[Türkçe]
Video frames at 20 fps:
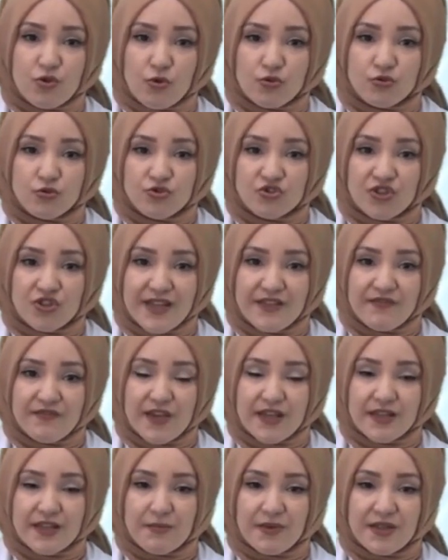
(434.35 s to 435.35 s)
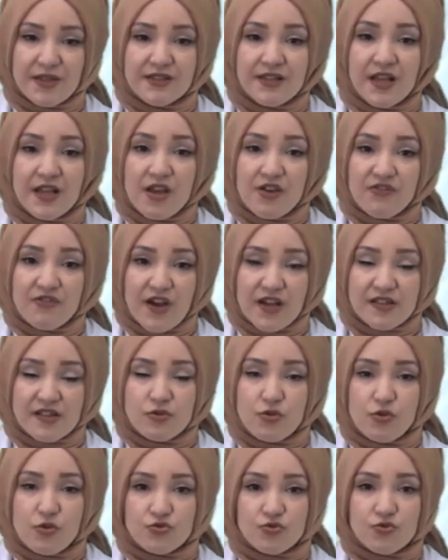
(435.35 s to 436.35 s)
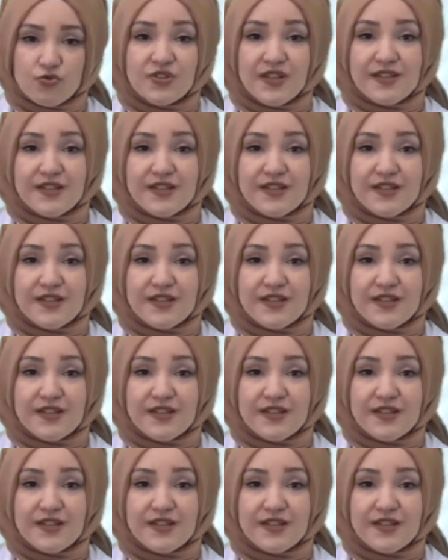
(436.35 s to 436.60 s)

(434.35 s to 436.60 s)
oldukça eğim ve engebenin fazla olduğunu,